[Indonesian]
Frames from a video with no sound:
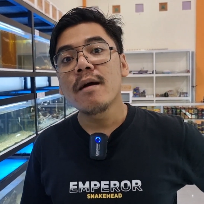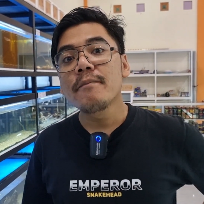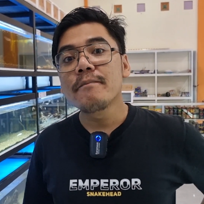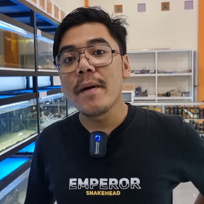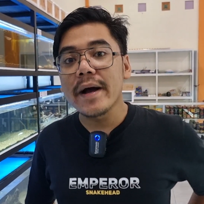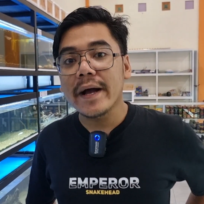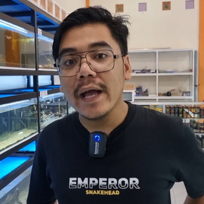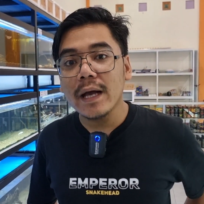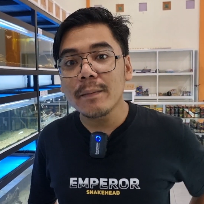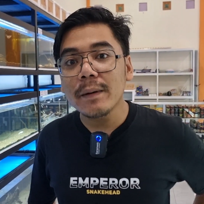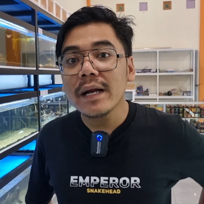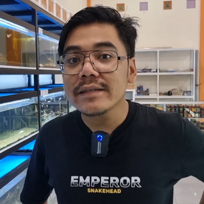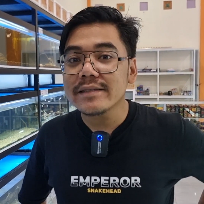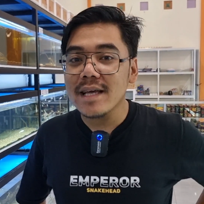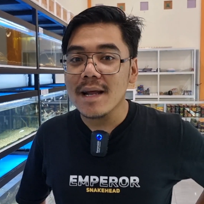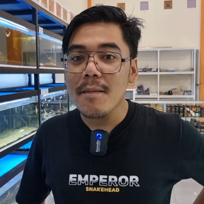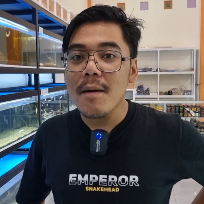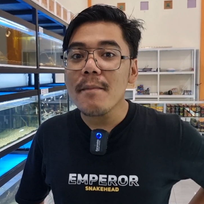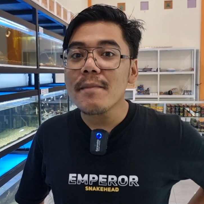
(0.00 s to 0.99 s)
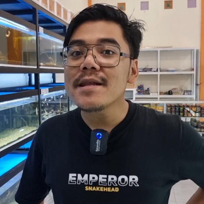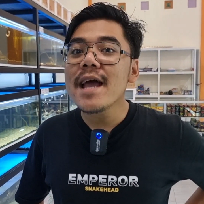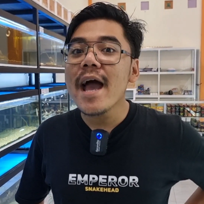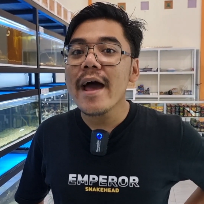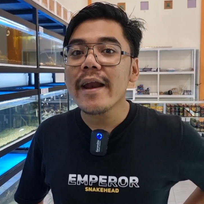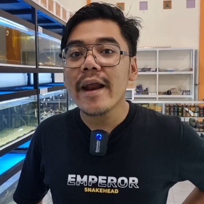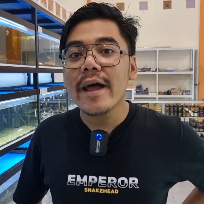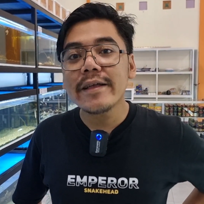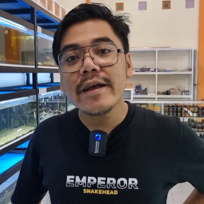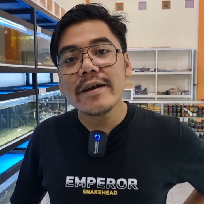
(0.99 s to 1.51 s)
bagaimana cara
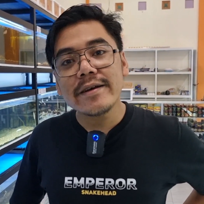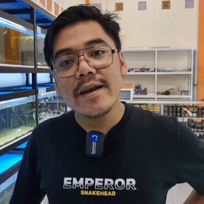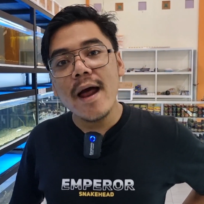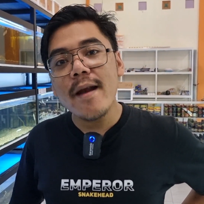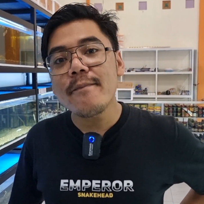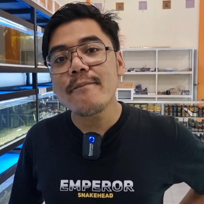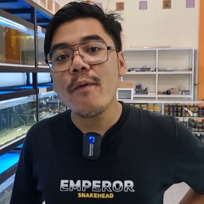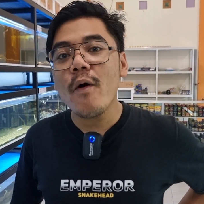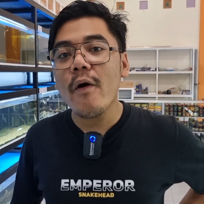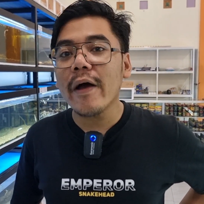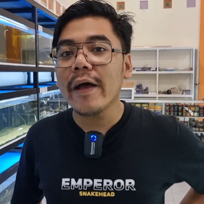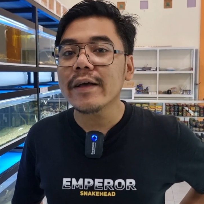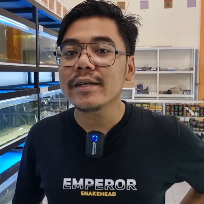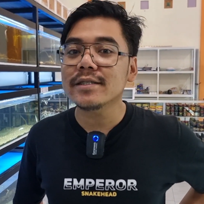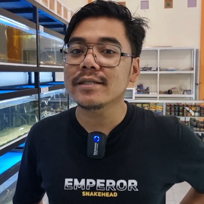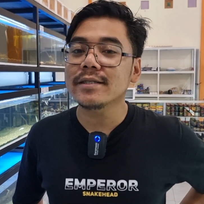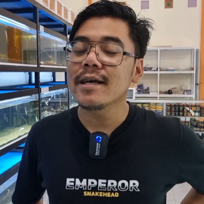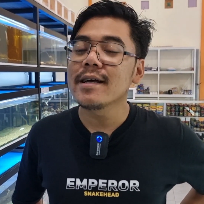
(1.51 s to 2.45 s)
memeliharanya dan pokoknya